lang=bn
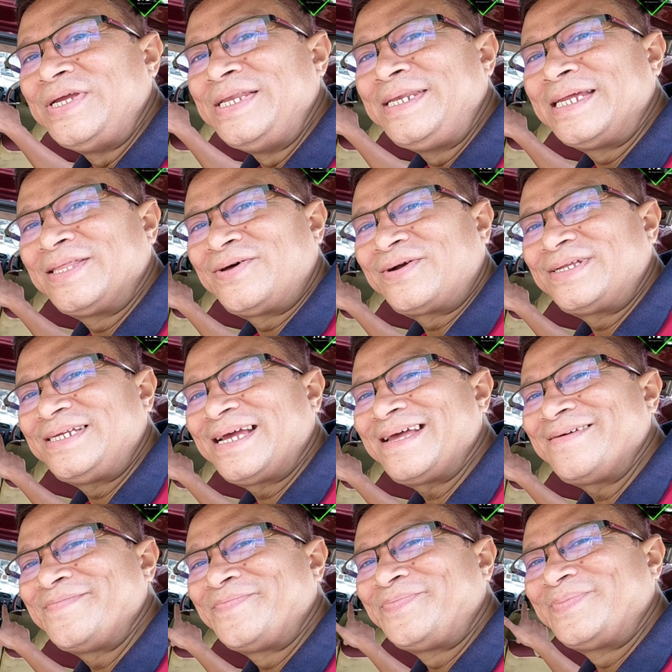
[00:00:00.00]
তিনটে
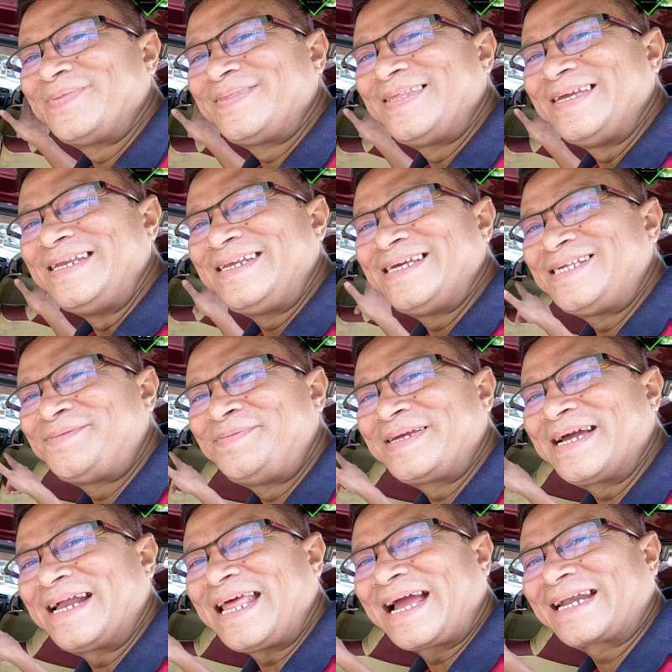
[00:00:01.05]
দরজায় তিনটে
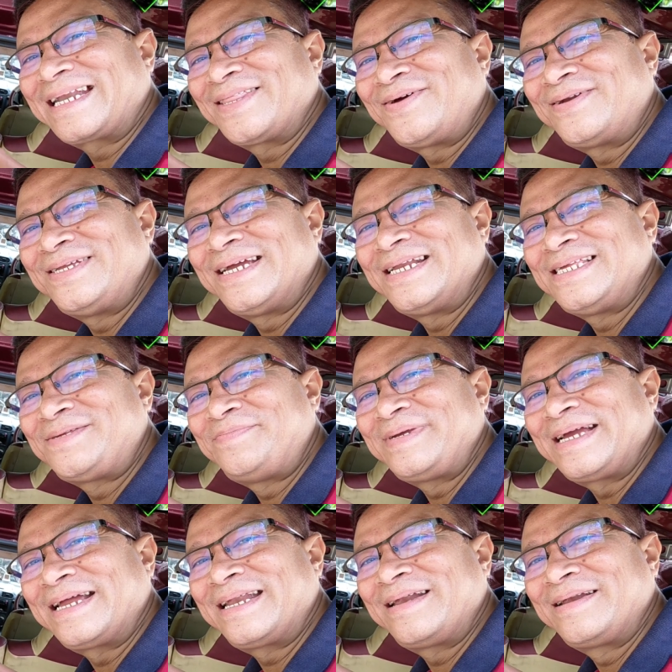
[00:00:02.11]
স্পিকার একটা দরজার
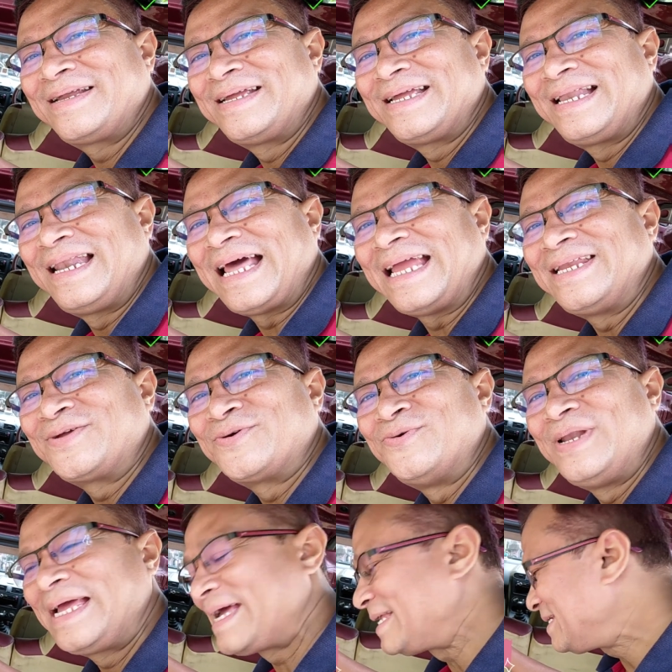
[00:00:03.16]
স্পিকারের লাইন
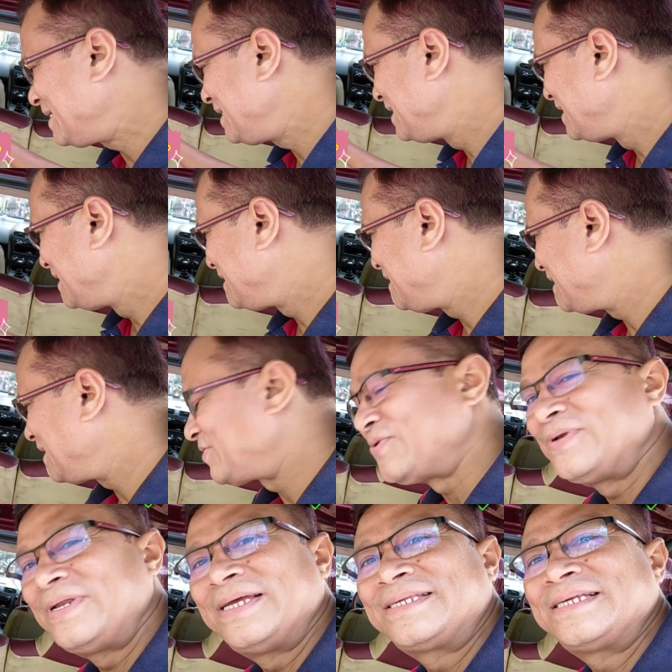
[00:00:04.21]
খুলে গেছে সেটা
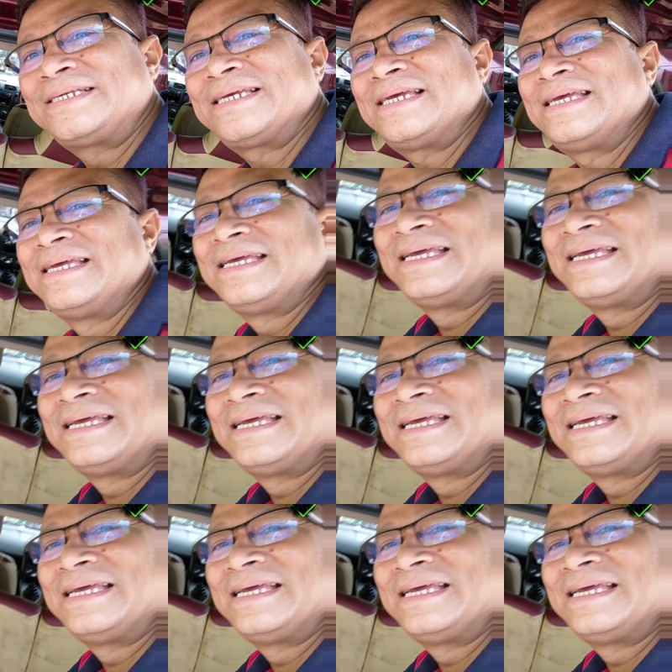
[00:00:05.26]
চলে এসেছে